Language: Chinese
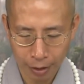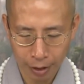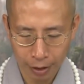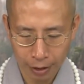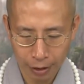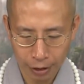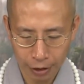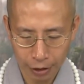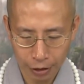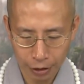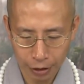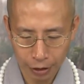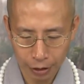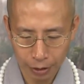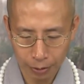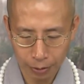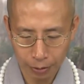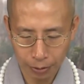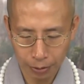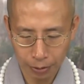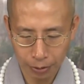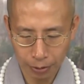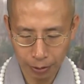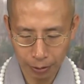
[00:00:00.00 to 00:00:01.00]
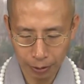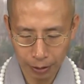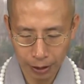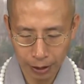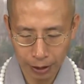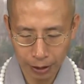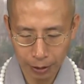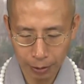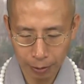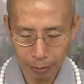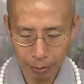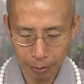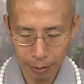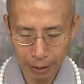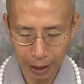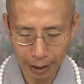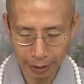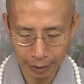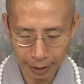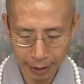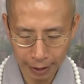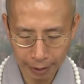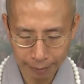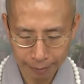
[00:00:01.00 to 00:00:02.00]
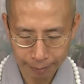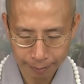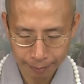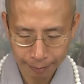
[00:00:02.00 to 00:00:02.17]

以至于有时都不敢念，